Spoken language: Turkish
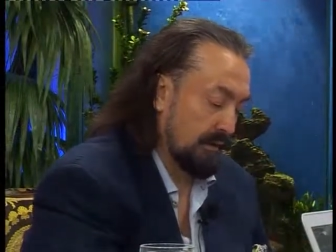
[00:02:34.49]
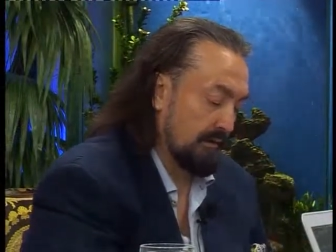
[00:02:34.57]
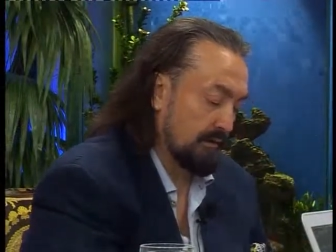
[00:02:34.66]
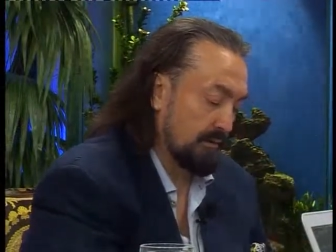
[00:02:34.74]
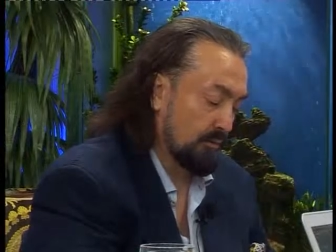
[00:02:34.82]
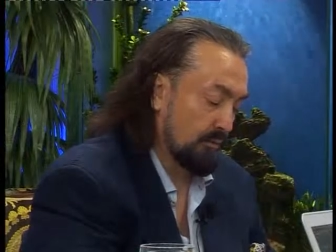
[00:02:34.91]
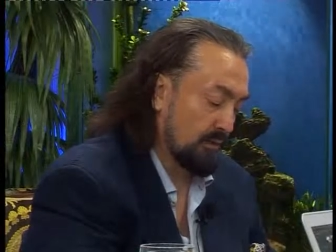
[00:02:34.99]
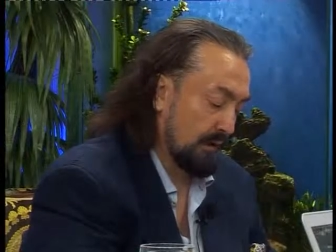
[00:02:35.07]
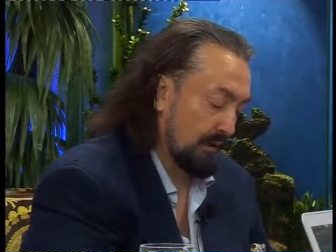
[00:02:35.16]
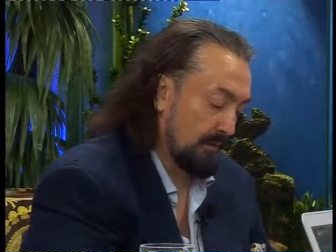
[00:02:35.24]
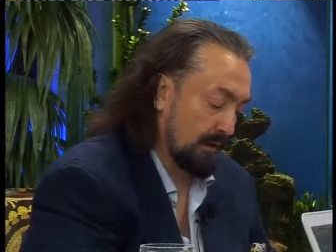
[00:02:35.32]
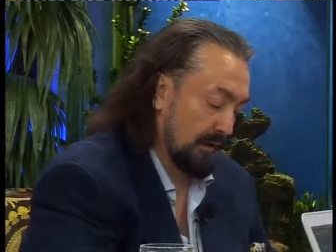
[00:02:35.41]
Hazreti
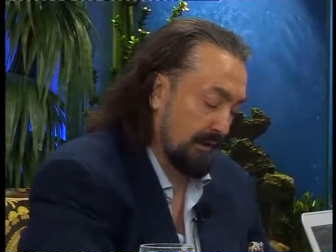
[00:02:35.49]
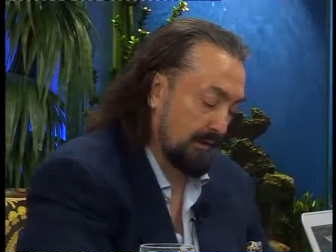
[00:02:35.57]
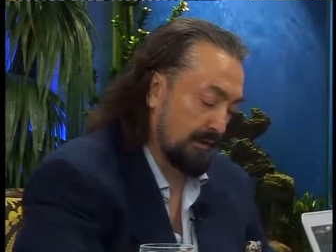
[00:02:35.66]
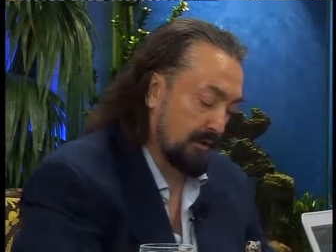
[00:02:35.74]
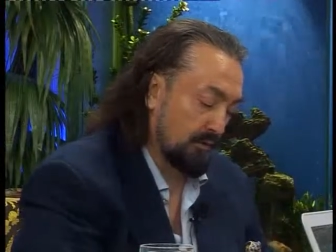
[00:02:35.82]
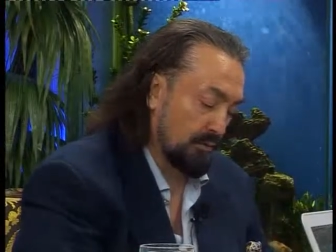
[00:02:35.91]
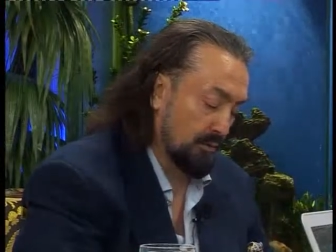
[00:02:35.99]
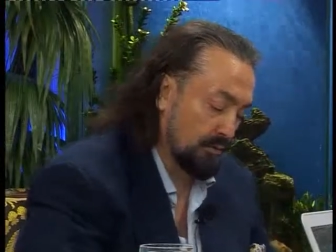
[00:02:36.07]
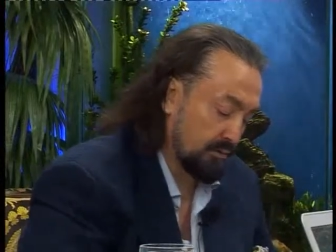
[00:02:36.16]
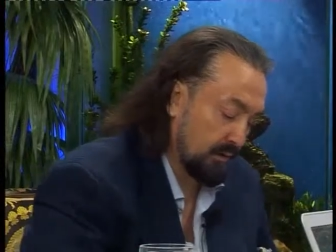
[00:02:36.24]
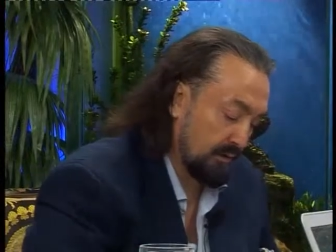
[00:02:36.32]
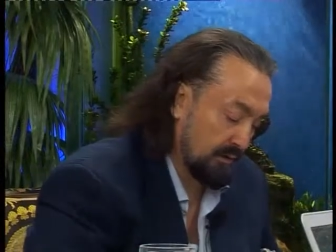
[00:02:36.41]
Musa'ya da bak ayetini diyor
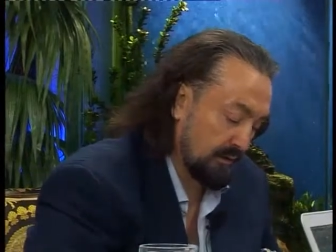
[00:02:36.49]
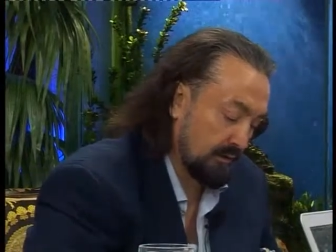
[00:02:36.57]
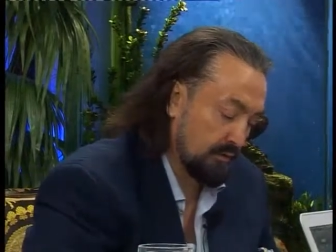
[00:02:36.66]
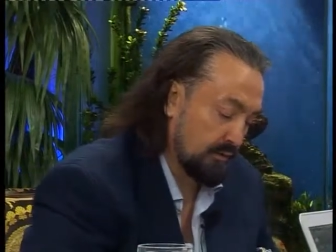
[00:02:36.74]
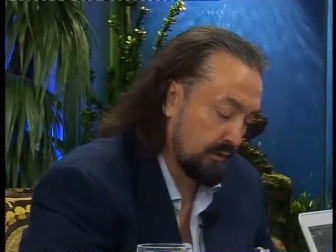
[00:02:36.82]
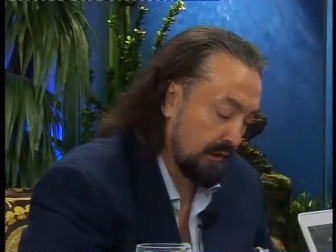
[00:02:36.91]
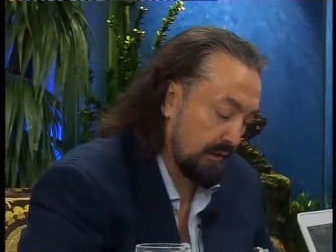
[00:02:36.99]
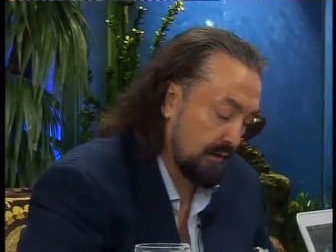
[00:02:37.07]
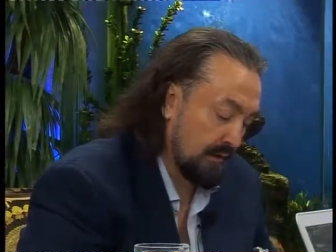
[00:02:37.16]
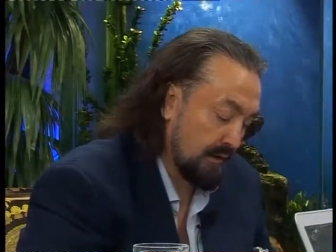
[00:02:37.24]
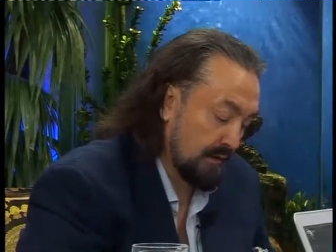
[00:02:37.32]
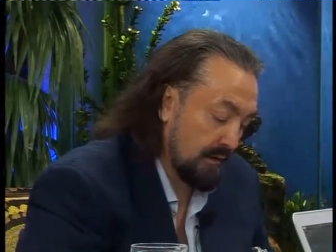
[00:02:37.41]
Yunus suresi 83'te.